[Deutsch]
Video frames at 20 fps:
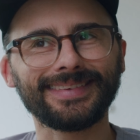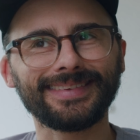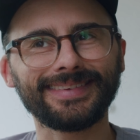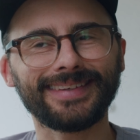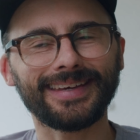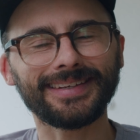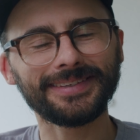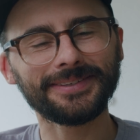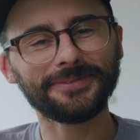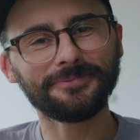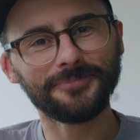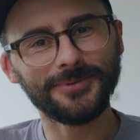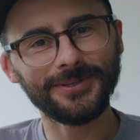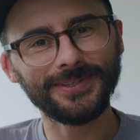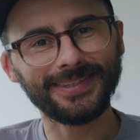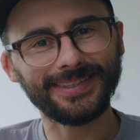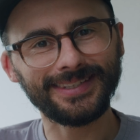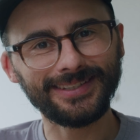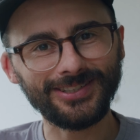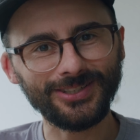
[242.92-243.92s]
Das ist ein
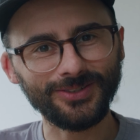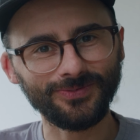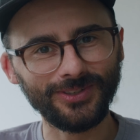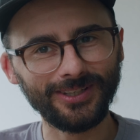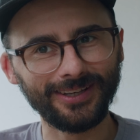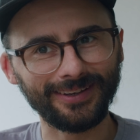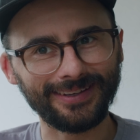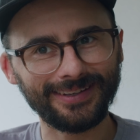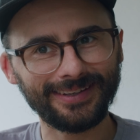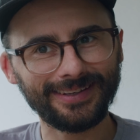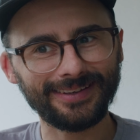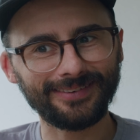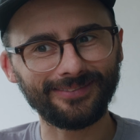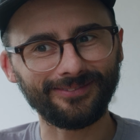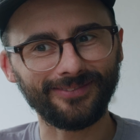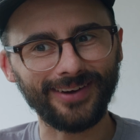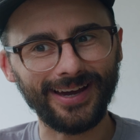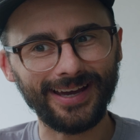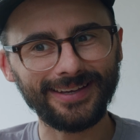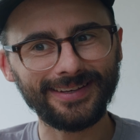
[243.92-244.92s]
bisschen schwierig,
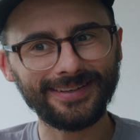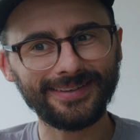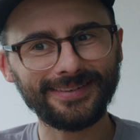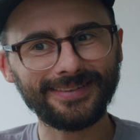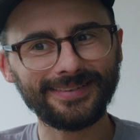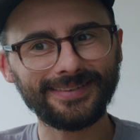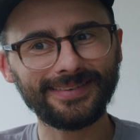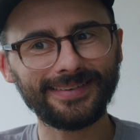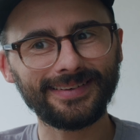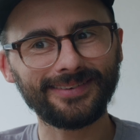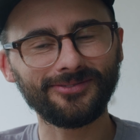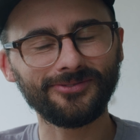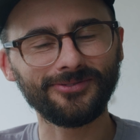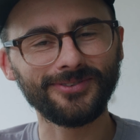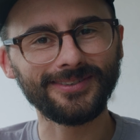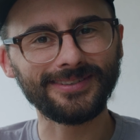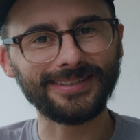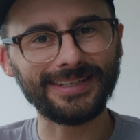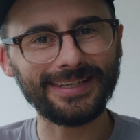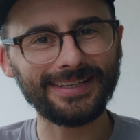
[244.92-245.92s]
weil
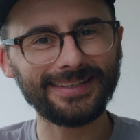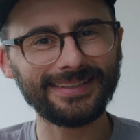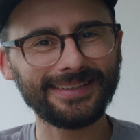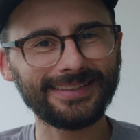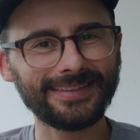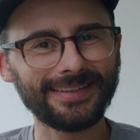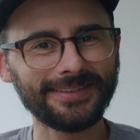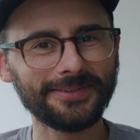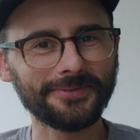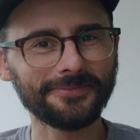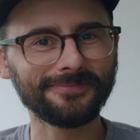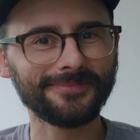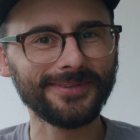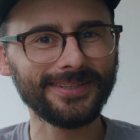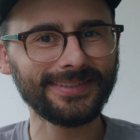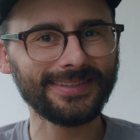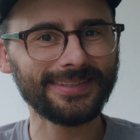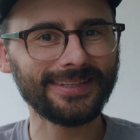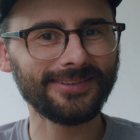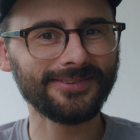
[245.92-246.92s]
für jeden ist es so ein
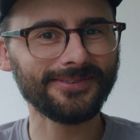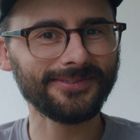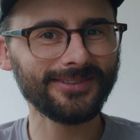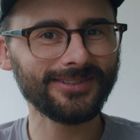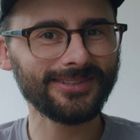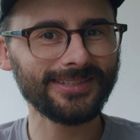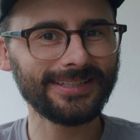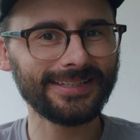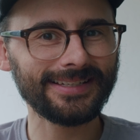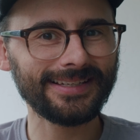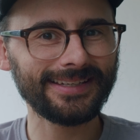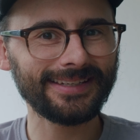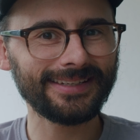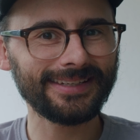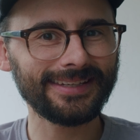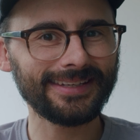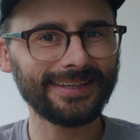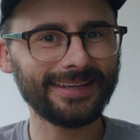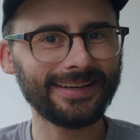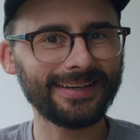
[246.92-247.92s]
bisschen
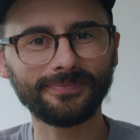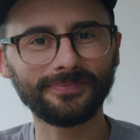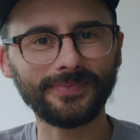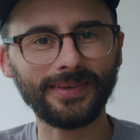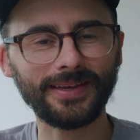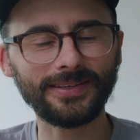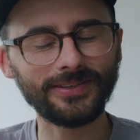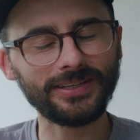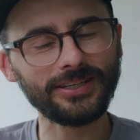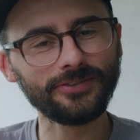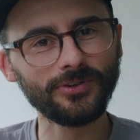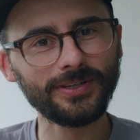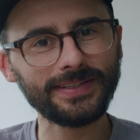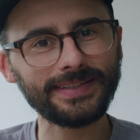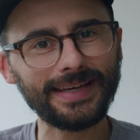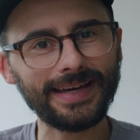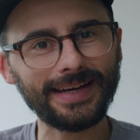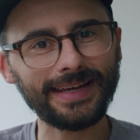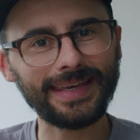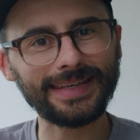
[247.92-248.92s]
unterschiedlich. Also ich würde
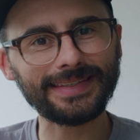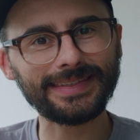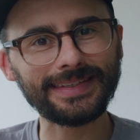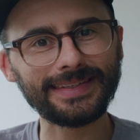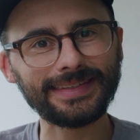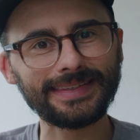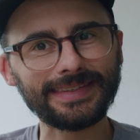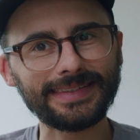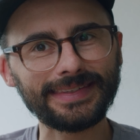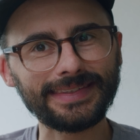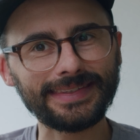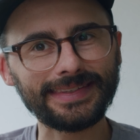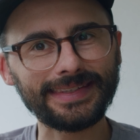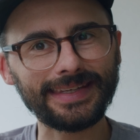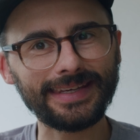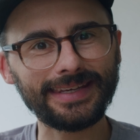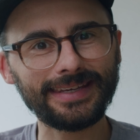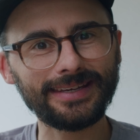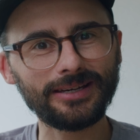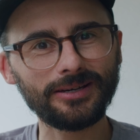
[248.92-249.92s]
sagen, es ist
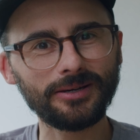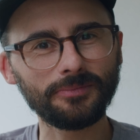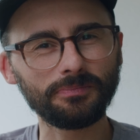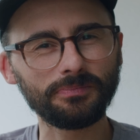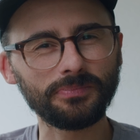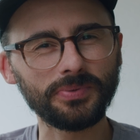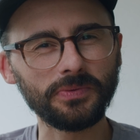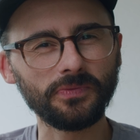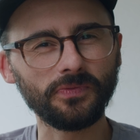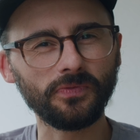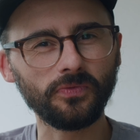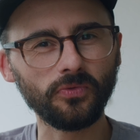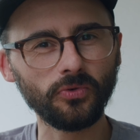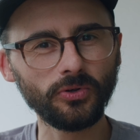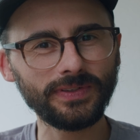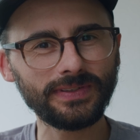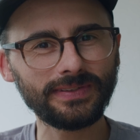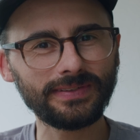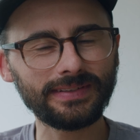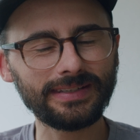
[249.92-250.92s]
sehr
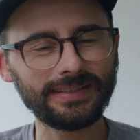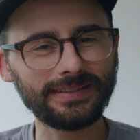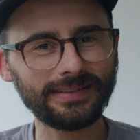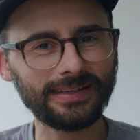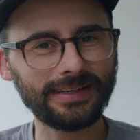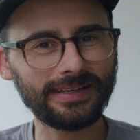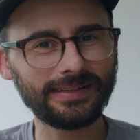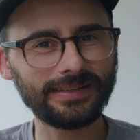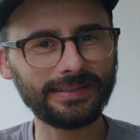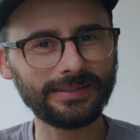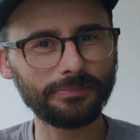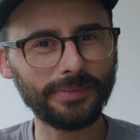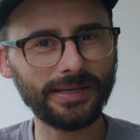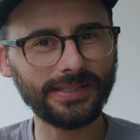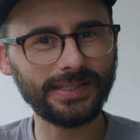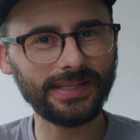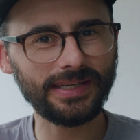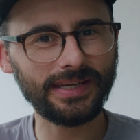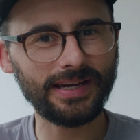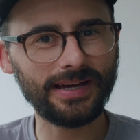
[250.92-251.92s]
bewusst gedrehtes
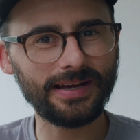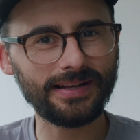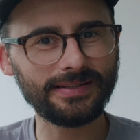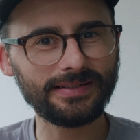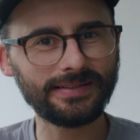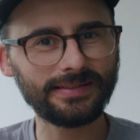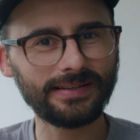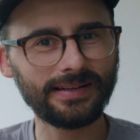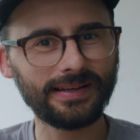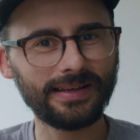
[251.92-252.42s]
Material.